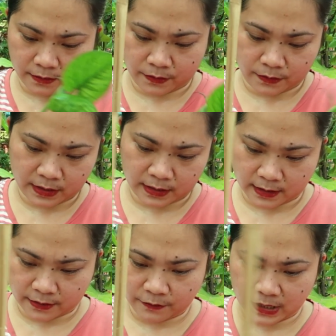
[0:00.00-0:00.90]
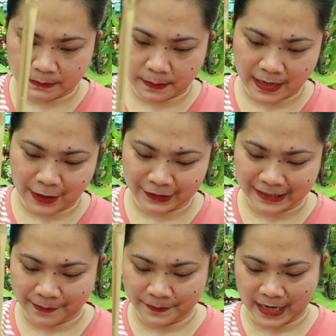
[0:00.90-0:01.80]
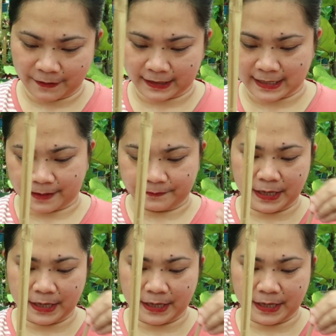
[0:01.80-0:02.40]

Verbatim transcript: Okay. Wala pa pala akong thumbnail. Wait lang.